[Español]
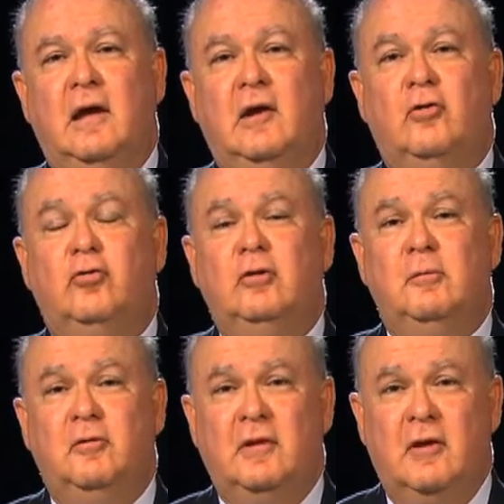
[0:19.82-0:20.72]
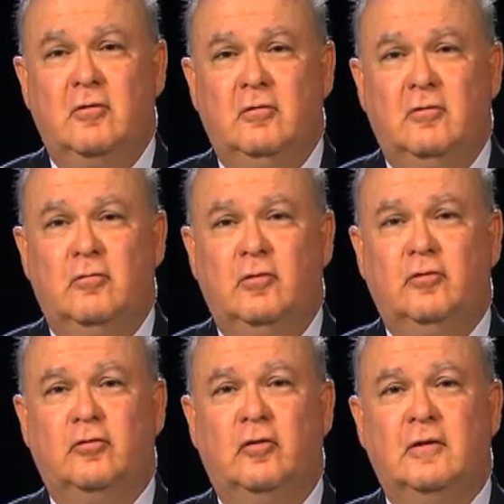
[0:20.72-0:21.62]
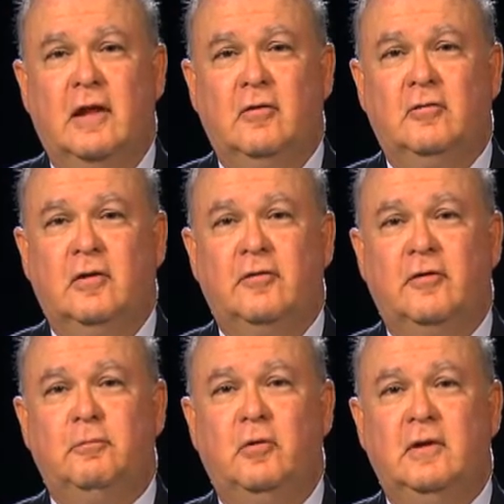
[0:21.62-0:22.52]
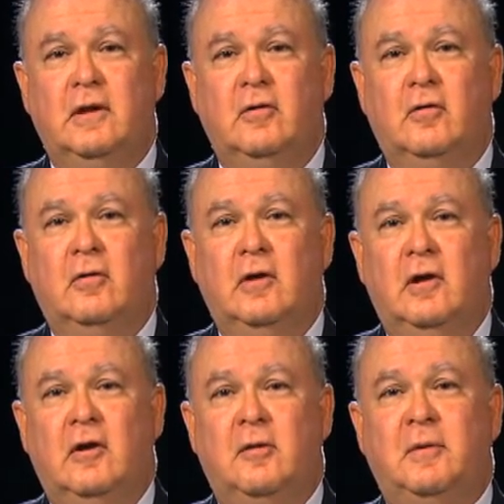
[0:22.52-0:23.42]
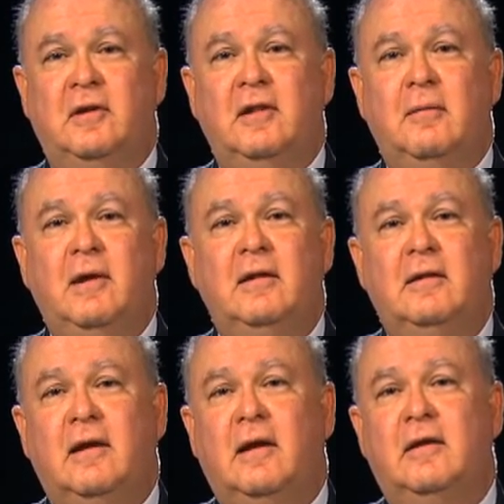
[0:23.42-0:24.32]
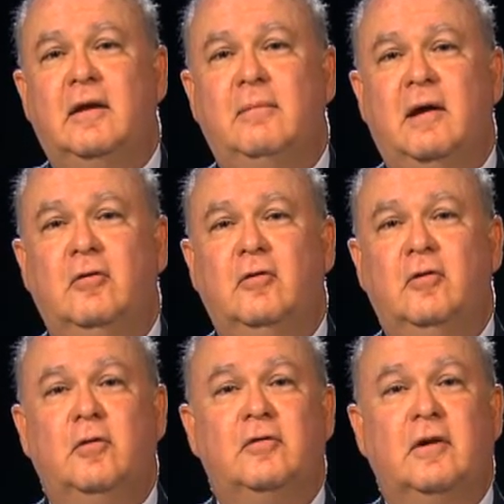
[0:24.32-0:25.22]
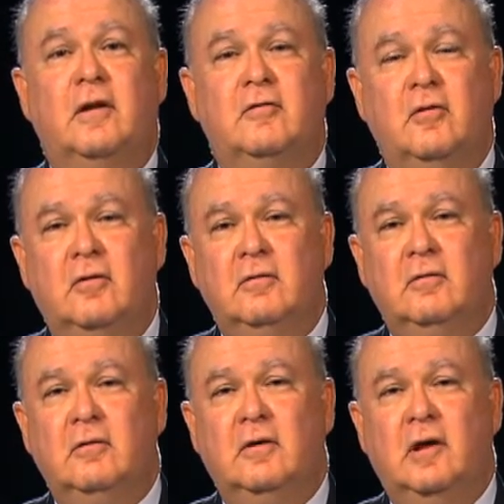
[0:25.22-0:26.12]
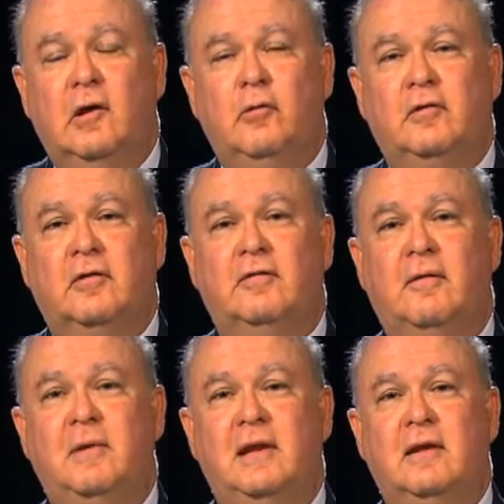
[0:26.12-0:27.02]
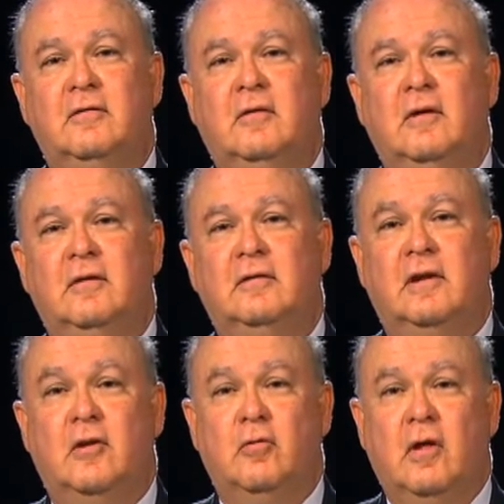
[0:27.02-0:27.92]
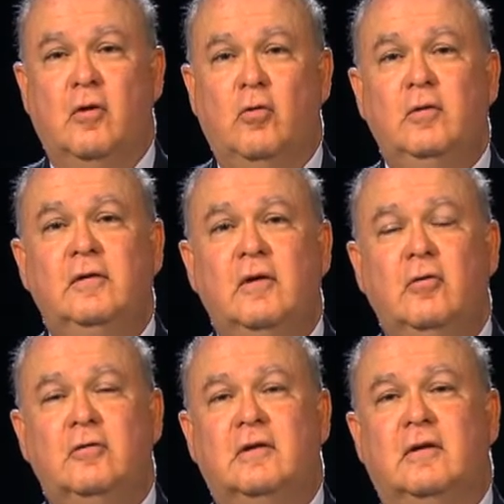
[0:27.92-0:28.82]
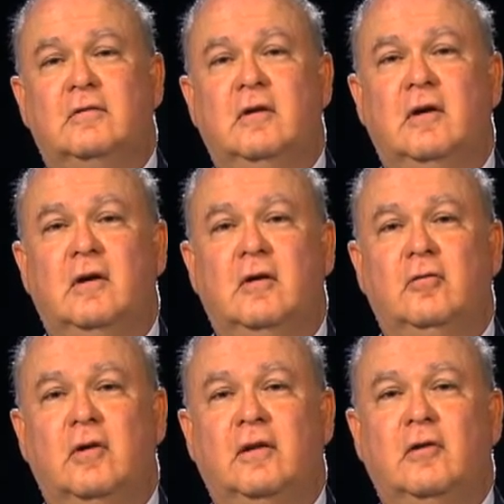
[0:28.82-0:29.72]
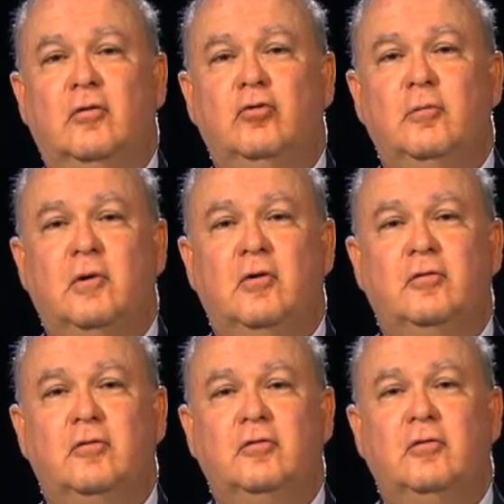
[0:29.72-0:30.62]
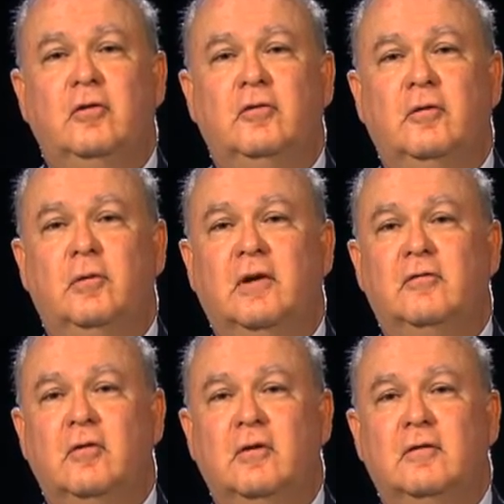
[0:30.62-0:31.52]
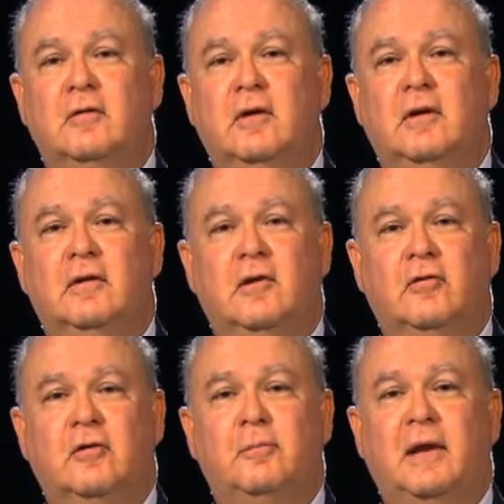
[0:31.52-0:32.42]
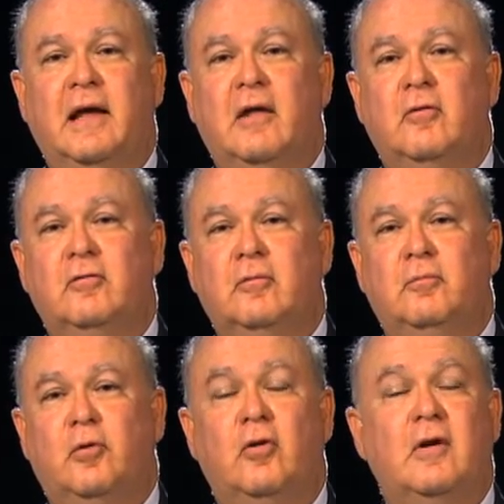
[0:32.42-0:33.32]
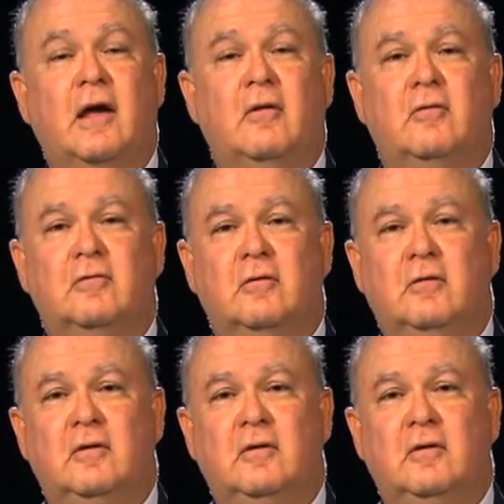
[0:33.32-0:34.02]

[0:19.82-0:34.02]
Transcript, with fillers: En los últimos años, nuestros soldados han respondido repetidamente al llamado de nuestra nación y nuestras familias se han ayudado unas a otras durante los numerosos tribulaciones de los desplegados prolongados.